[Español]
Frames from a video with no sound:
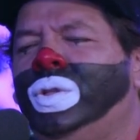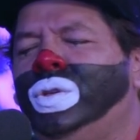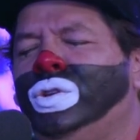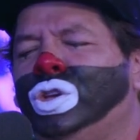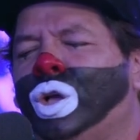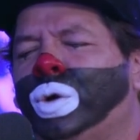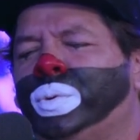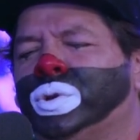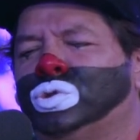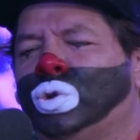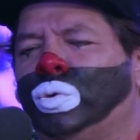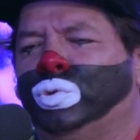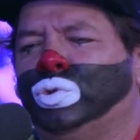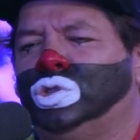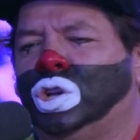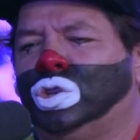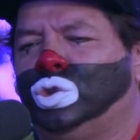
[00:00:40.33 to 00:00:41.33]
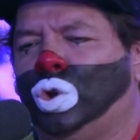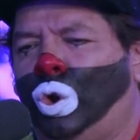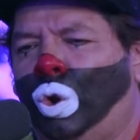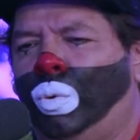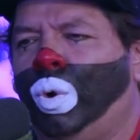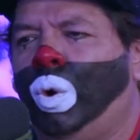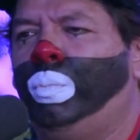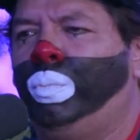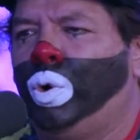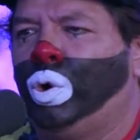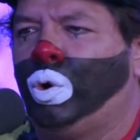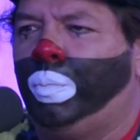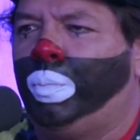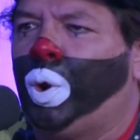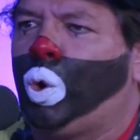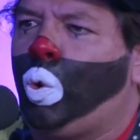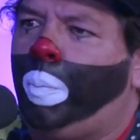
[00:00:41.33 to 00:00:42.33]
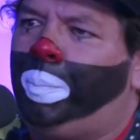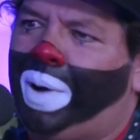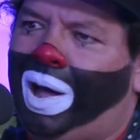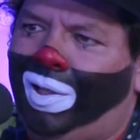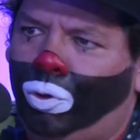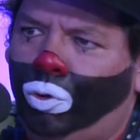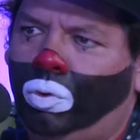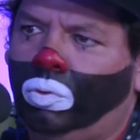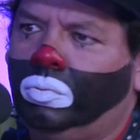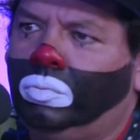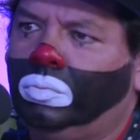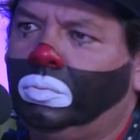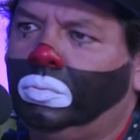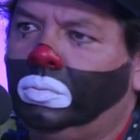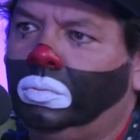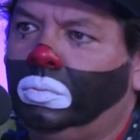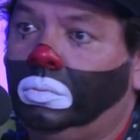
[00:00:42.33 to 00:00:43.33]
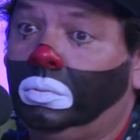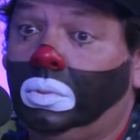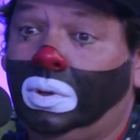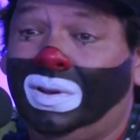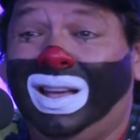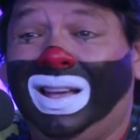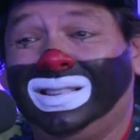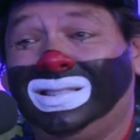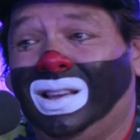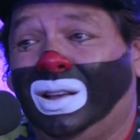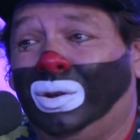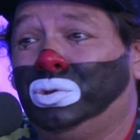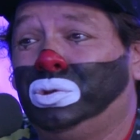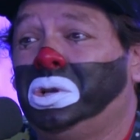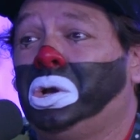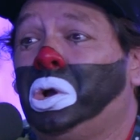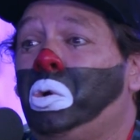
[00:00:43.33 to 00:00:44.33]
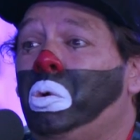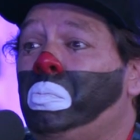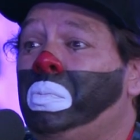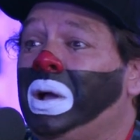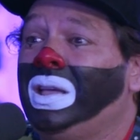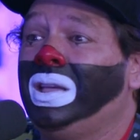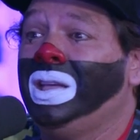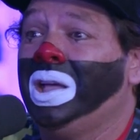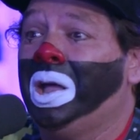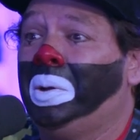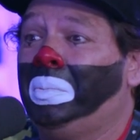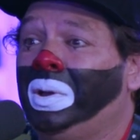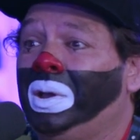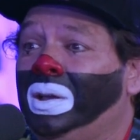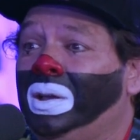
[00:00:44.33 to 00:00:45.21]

¿Qué pasó, muchacho? Lo veo un poco preocupado. Es que no sé cómo maquillarme.